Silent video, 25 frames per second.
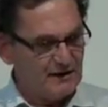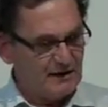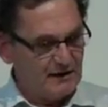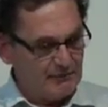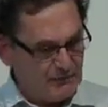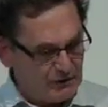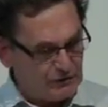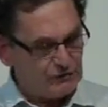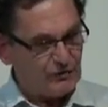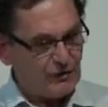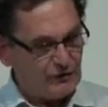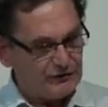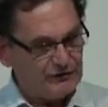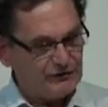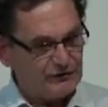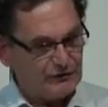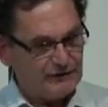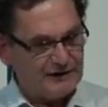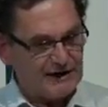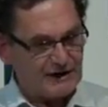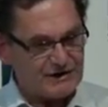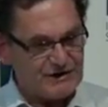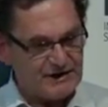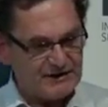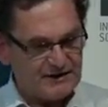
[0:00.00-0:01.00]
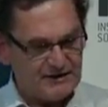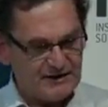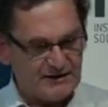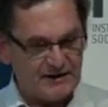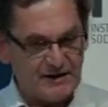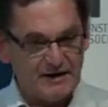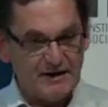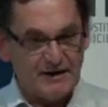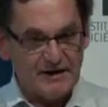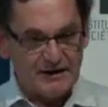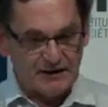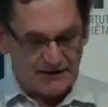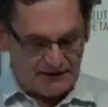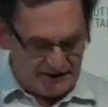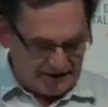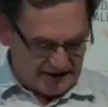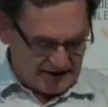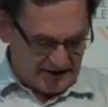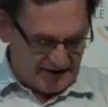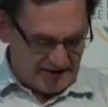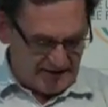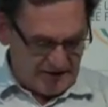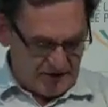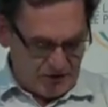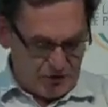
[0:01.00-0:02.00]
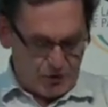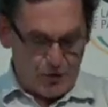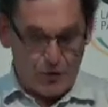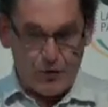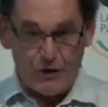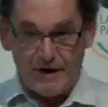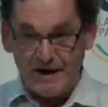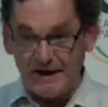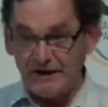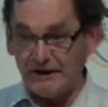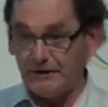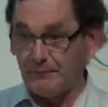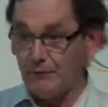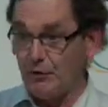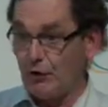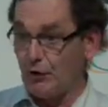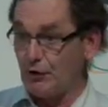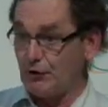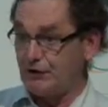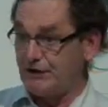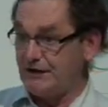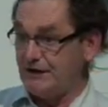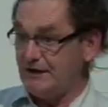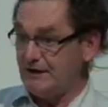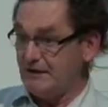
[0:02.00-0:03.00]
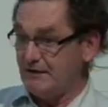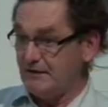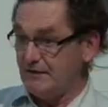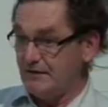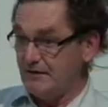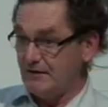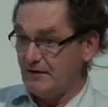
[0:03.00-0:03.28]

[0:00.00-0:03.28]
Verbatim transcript: mais une transition énergétique qui est au rythme requis